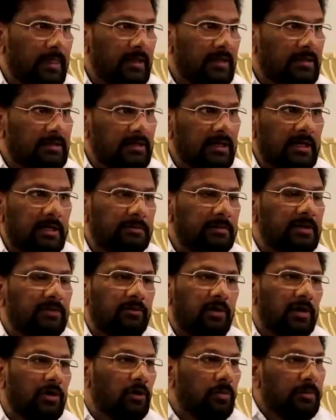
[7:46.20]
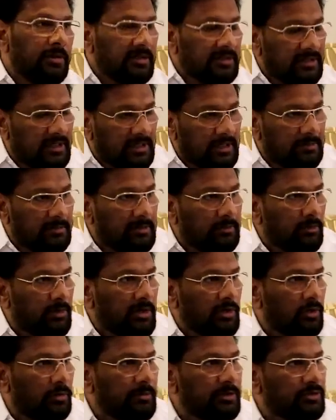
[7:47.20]
अच्छा। तकरीबन वार्डों में तकरीबन
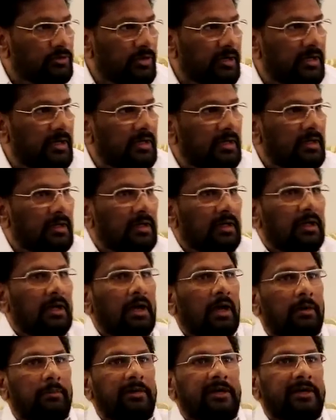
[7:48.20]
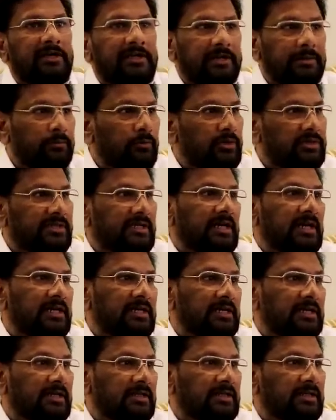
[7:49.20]
मोहल्लों में जो है हम एक टीम को
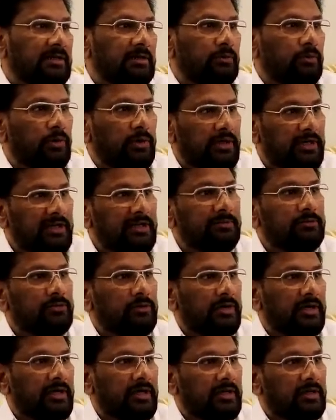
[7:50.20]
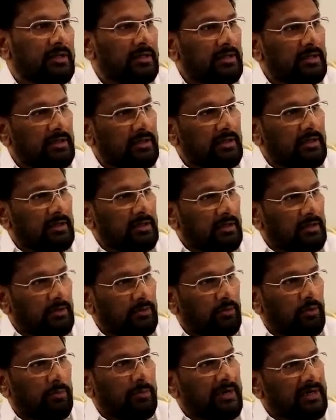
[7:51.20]
सेलेक्ट करते वो टीम जो है
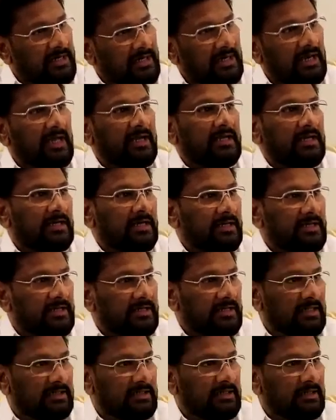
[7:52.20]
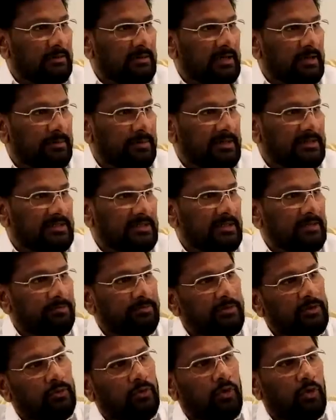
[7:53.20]
वो मटेरियल आके लेके जाती है हमारे पास से
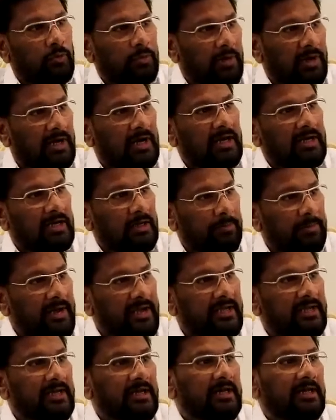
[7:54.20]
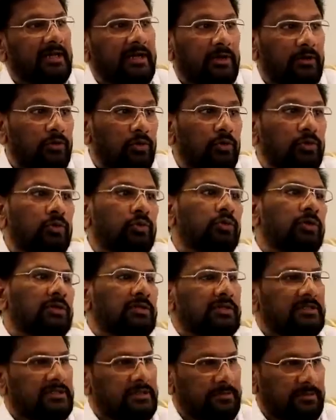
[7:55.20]
फिर वो लोग पका के पैकिंग करके डोर टू डोर
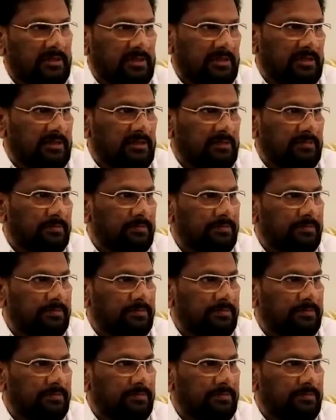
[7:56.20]
तकसीम करते हैं